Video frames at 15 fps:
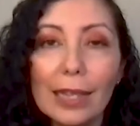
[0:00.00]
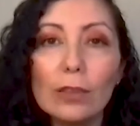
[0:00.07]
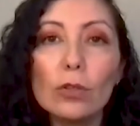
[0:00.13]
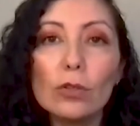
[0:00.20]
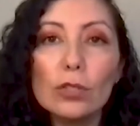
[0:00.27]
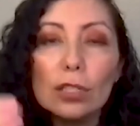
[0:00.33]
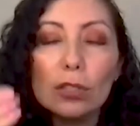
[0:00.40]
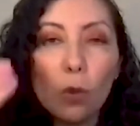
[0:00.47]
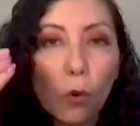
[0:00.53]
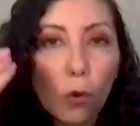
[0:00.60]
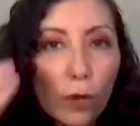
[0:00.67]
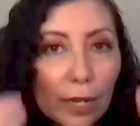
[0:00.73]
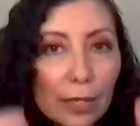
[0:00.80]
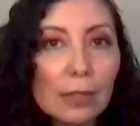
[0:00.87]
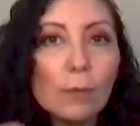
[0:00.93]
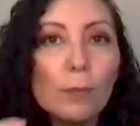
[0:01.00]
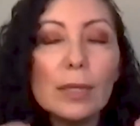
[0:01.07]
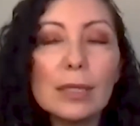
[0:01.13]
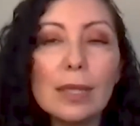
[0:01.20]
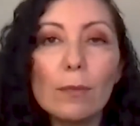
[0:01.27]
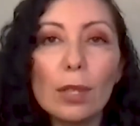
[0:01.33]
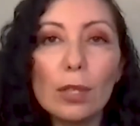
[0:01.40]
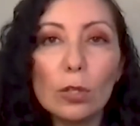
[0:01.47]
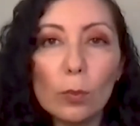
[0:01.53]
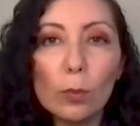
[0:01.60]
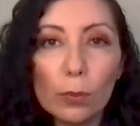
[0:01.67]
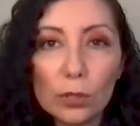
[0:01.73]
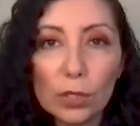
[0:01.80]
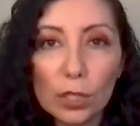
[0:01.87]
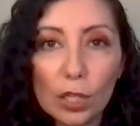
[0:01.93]
Entonces, con ese pensamiento
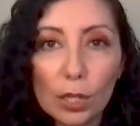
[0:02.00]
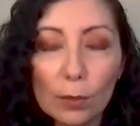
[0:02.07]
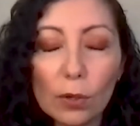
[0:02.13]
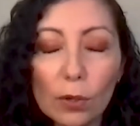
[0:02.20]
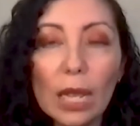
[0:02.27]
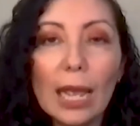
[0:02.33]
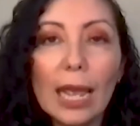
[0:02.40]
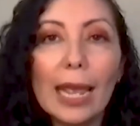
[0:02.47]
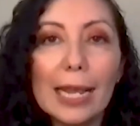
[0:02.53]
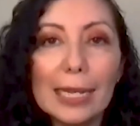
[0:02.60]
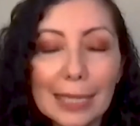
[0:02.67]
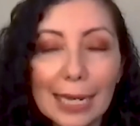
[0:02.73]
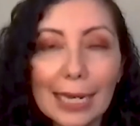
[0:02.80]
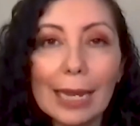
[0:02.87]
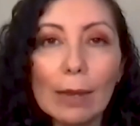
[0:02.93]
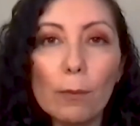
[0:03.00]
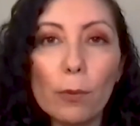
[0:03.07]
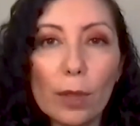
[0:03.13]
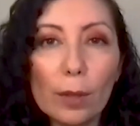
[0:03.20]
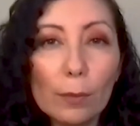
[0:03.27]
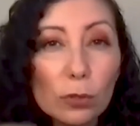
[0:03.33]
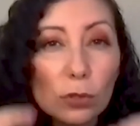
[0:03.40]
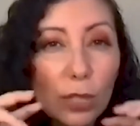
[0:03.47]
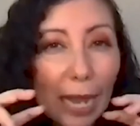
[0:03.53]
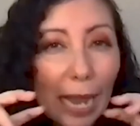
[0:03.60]
positivo es el que podemos